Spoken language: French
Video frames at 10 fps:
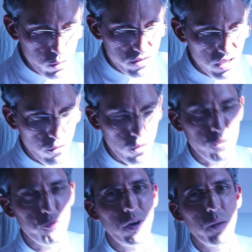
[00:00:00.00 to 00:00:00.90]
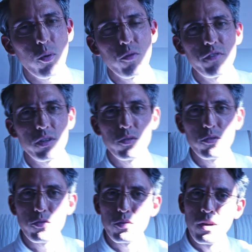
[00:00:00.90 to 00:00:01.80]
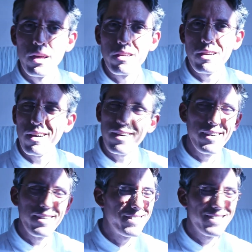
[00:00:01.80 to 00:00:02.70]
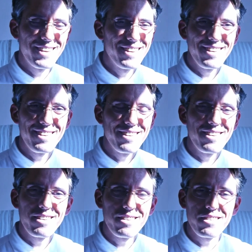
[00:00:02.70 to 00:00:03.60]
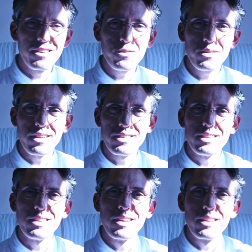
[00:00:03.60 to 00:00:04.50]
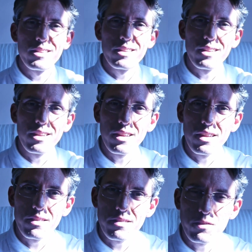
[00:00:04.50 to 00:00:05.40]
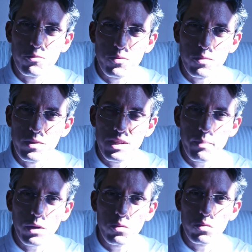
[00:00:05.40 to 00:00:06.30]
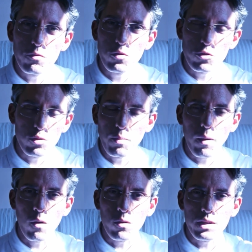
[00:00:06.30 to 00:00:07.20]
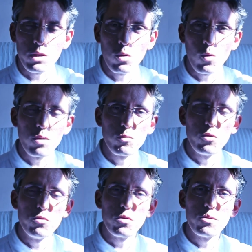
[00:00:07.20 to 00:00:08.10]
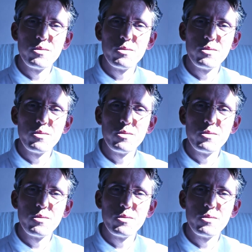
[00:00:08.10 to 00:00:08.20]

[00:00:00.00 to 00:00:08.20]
nous savons que tu es un prophète de Dieu. Hein. Jésus, il a dit, si tu ne pas de nouveau, tu ne peux pas entrer dans le royaume de Dieu.